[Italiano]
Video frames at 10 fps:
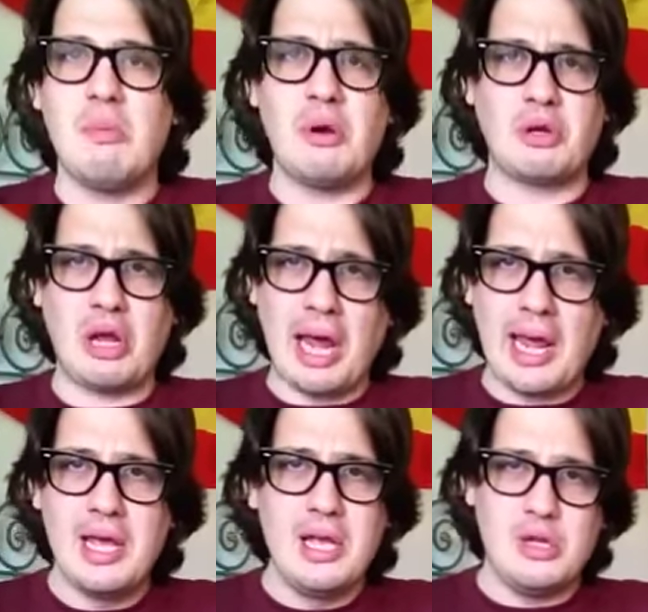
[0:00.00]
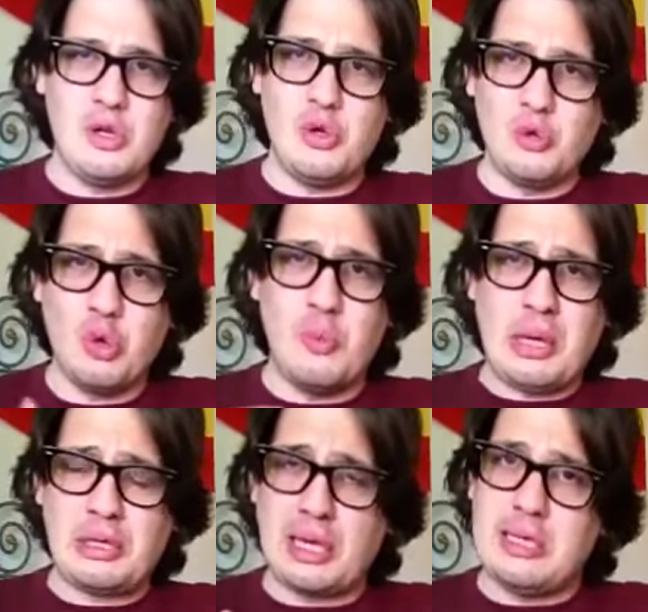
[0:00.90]
perché gli
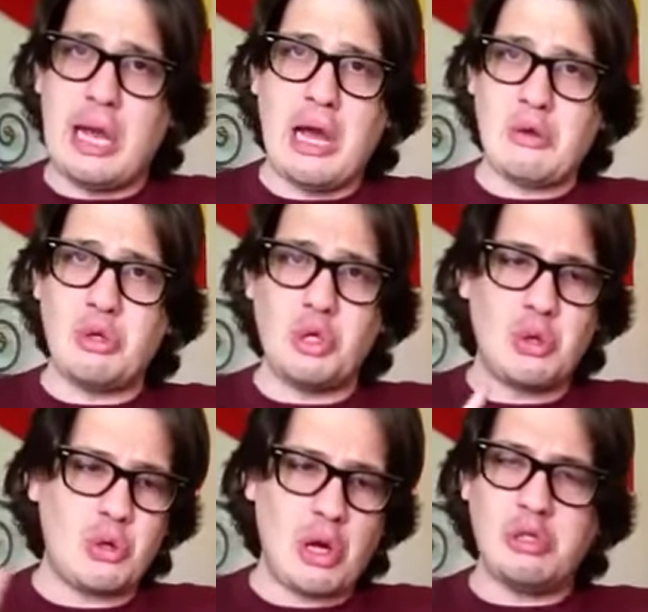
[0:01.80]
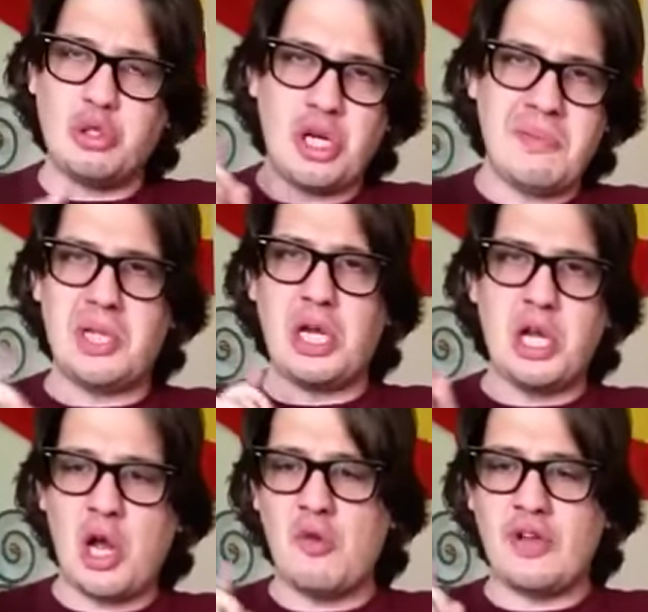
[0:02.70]
youtuber italiani dicono che il cinema
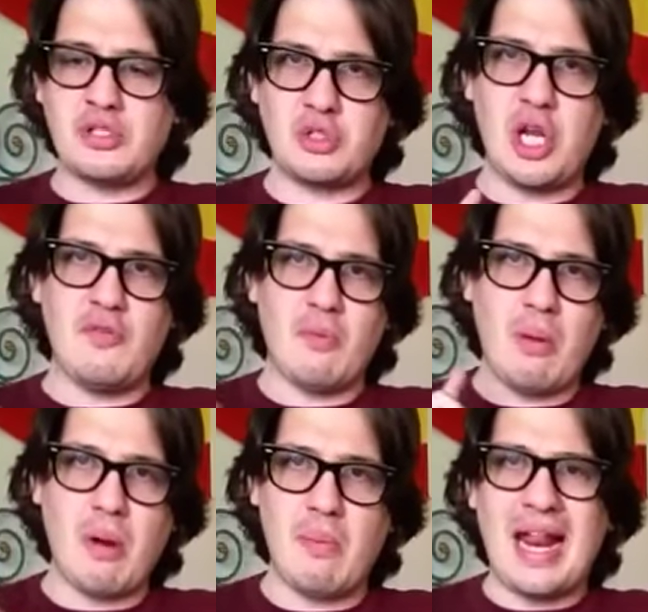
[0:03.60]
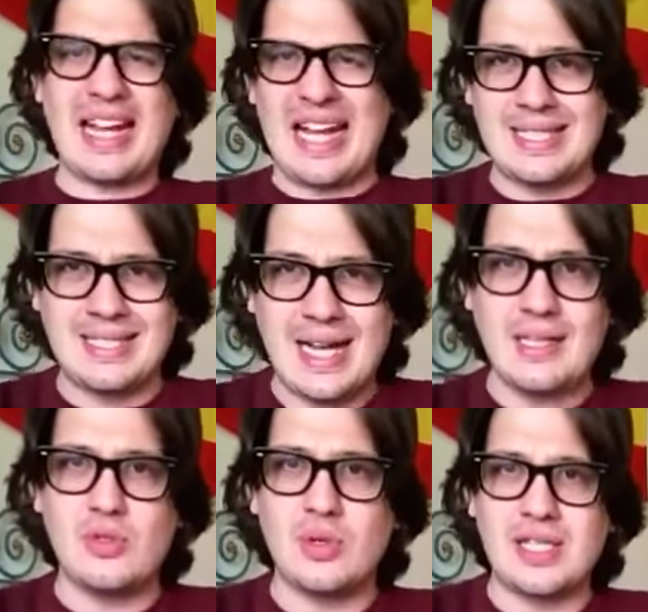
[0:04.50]
italiano fa schifo, bla bla bla,
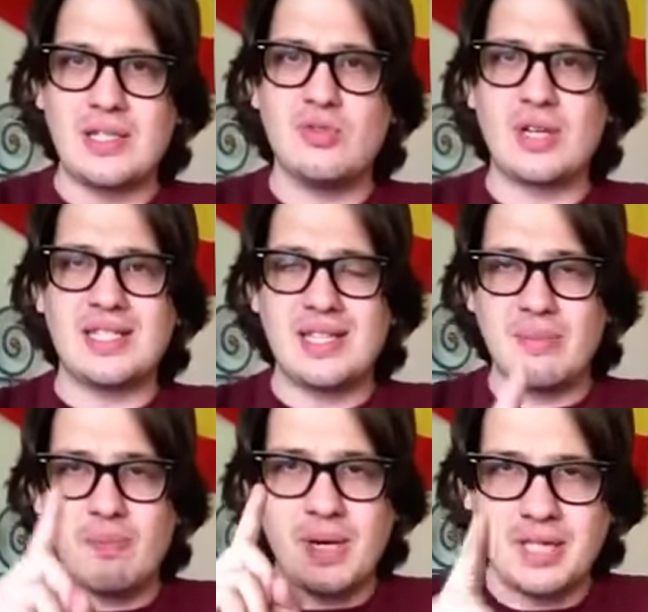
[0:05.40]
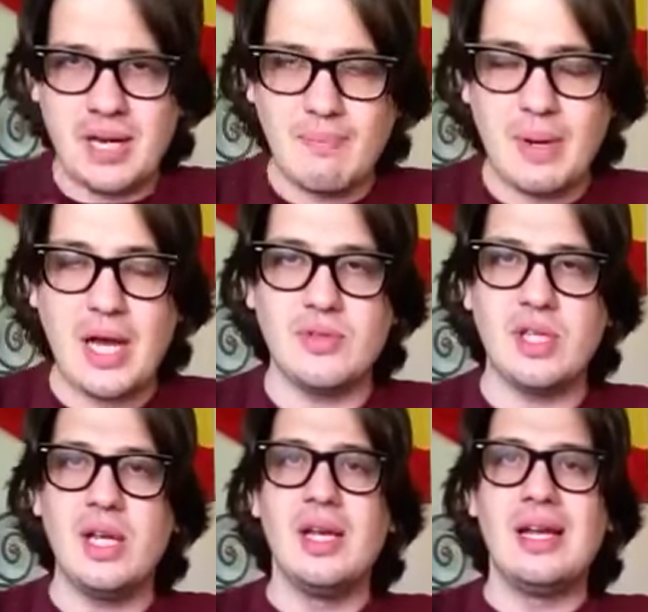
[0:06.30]
cazzate su cazzate su cazzate per prendere applausi.